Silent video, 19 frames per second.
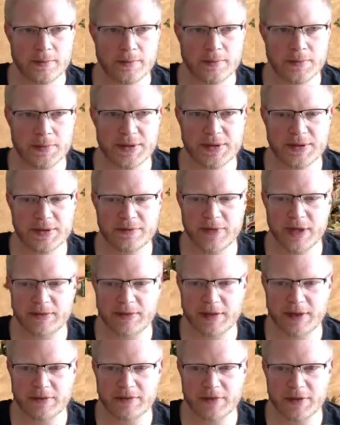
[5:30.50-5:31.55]
Bisschen weit
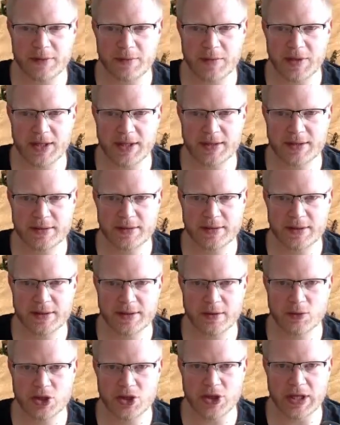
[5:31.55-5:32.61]
weg von der Base. jetzt
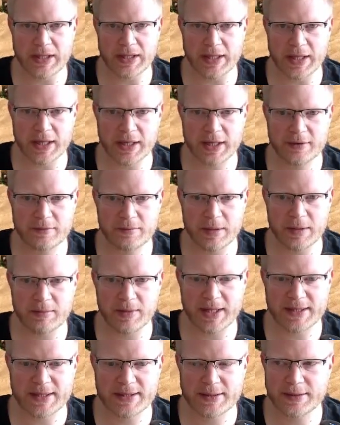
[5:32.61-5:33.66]
kommt ein Stall danach. Bei
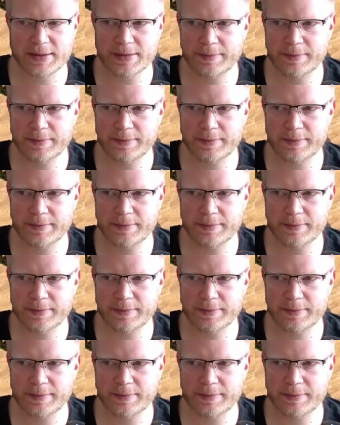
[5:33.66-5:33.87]
Buzz.